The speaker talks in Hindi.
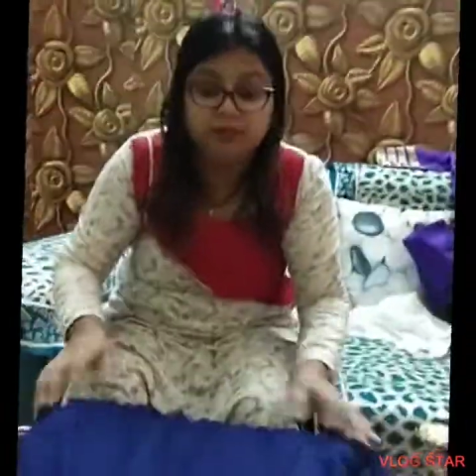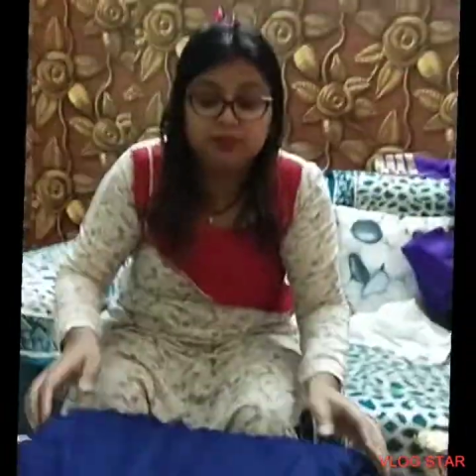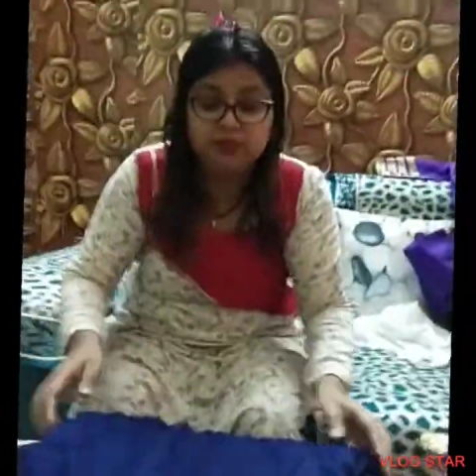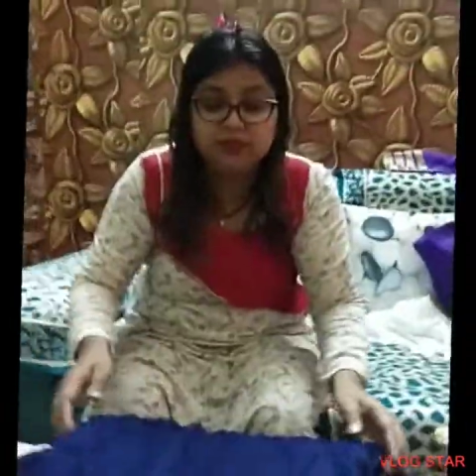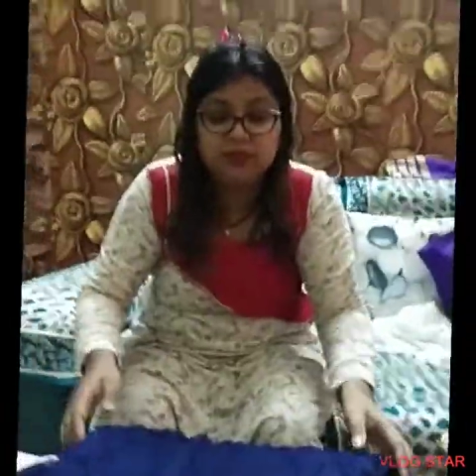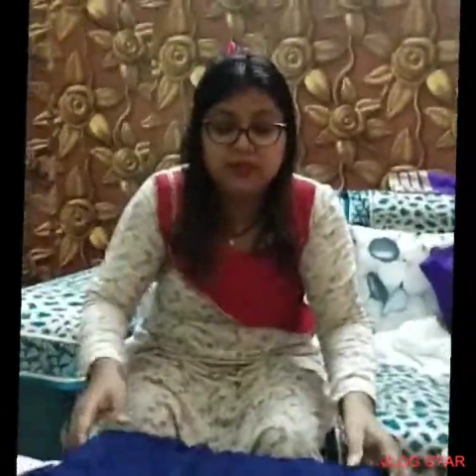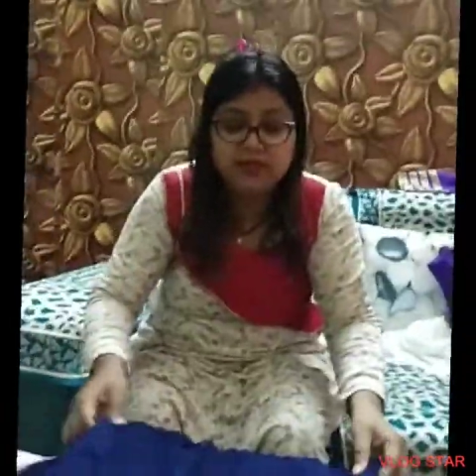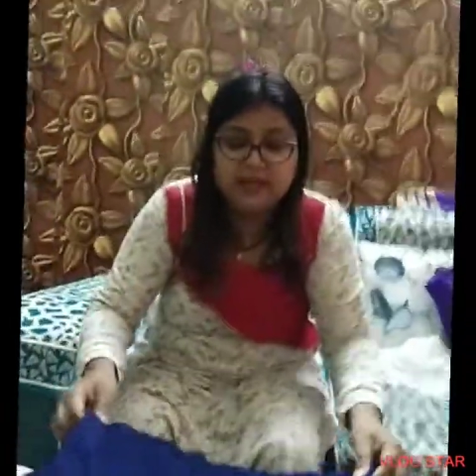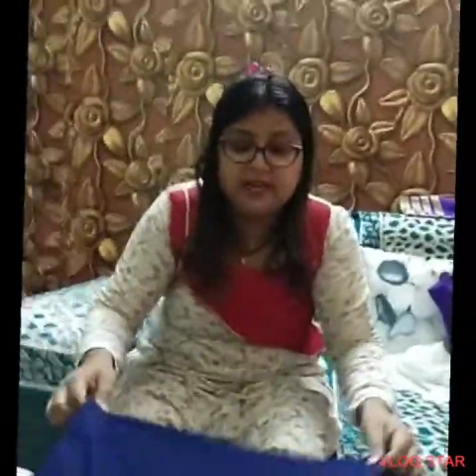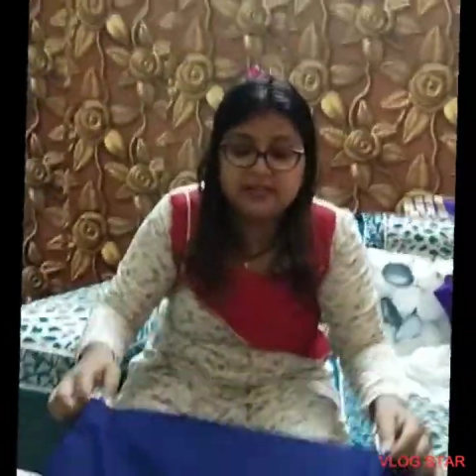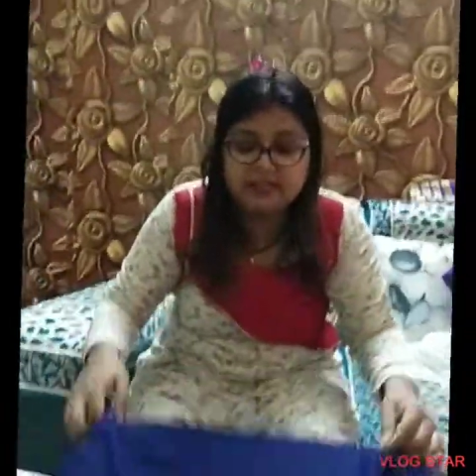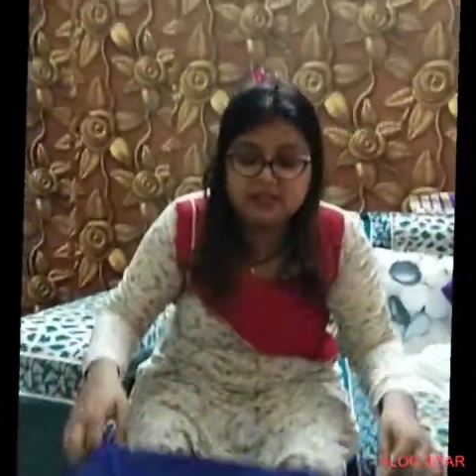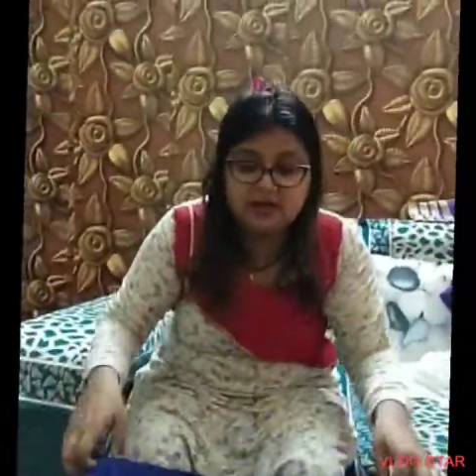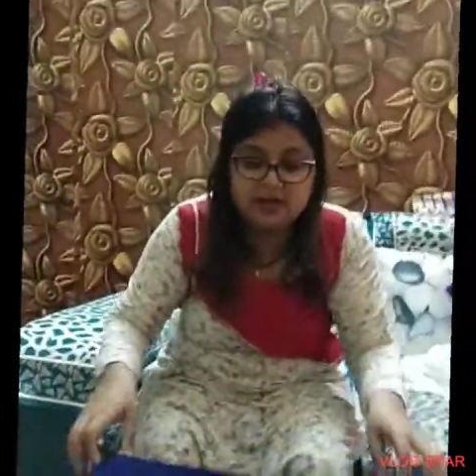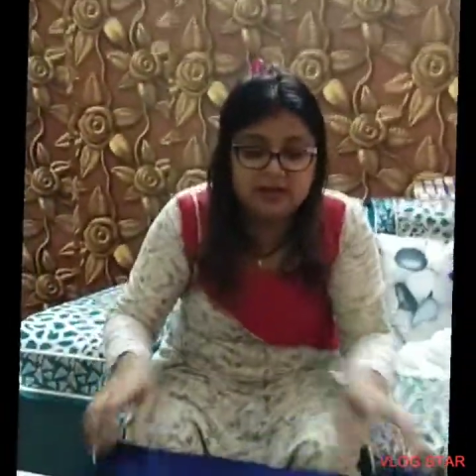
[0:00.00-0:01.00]
ये इसका
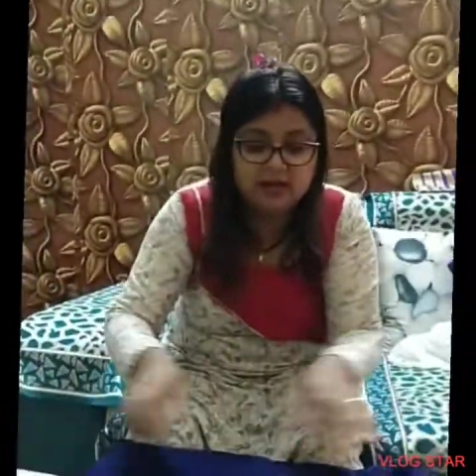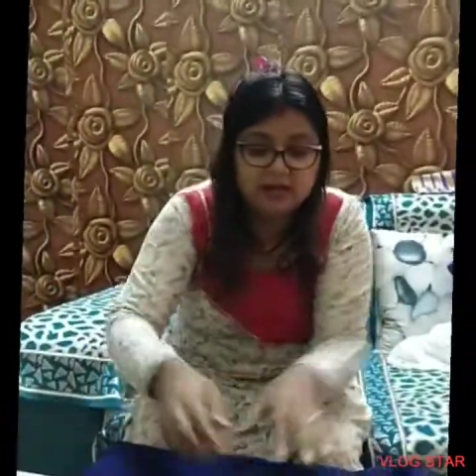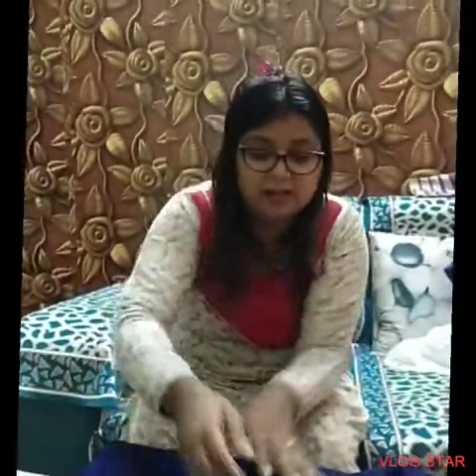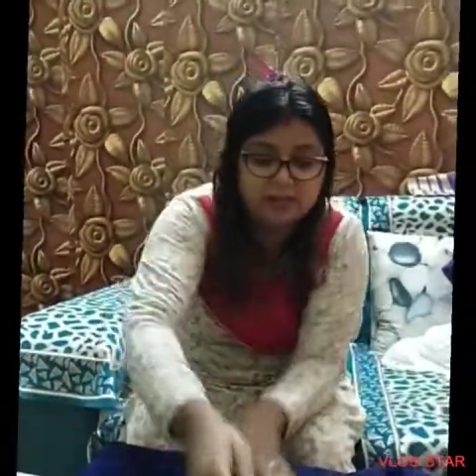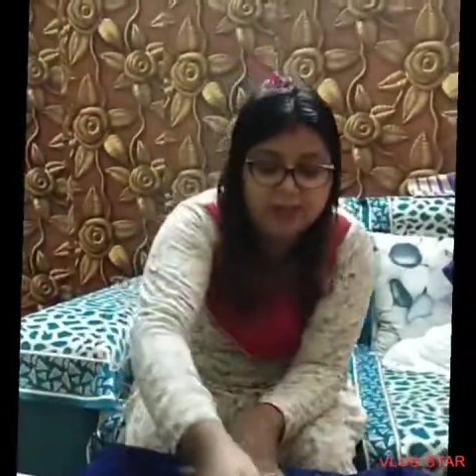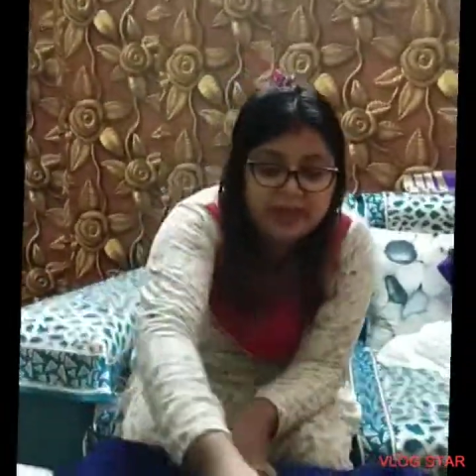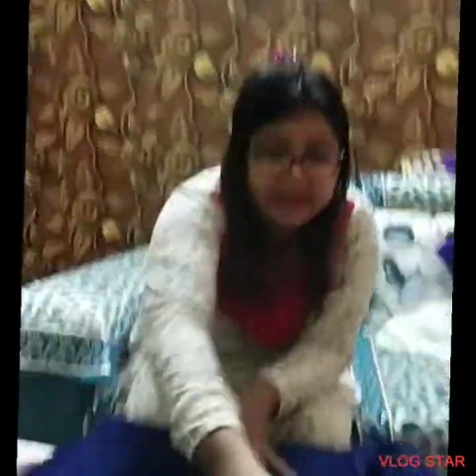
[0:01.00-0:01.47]
बैक